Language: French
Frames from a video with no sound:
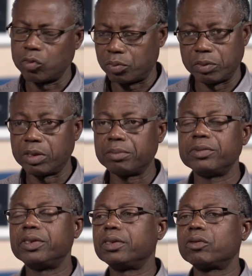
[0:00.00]
on peut
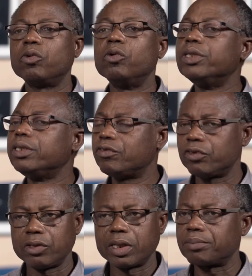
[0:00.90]
même dire au niveau
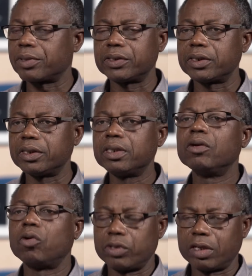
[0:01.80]
de la pensée,
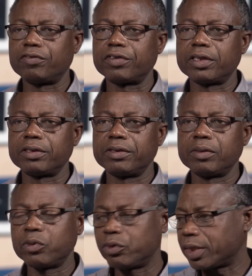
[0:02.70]
on a fait des
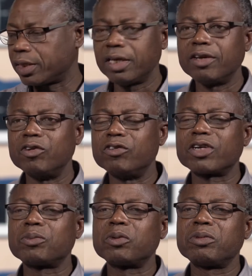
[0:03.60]
progrès. Le
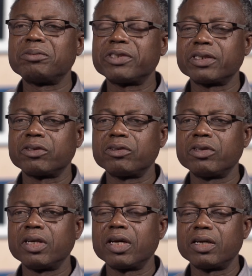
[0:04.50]
vrai problème, c'est
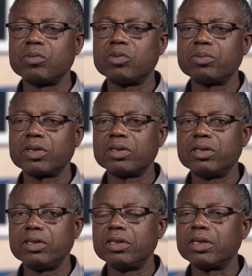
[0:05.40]
qu'à un moment,
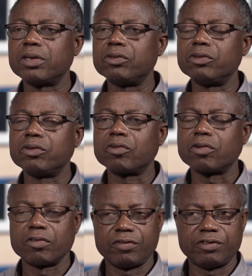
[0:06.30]
il y a eu
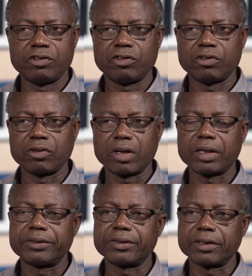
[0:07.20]
confusion
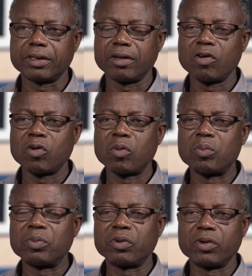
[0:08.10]
entre
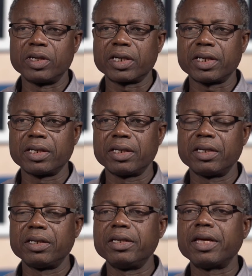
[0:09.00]
progrès
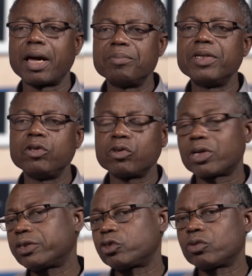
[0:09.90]
et
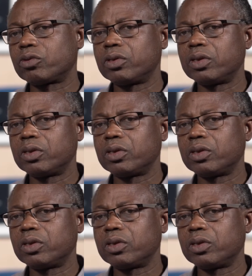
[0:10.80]
amélioration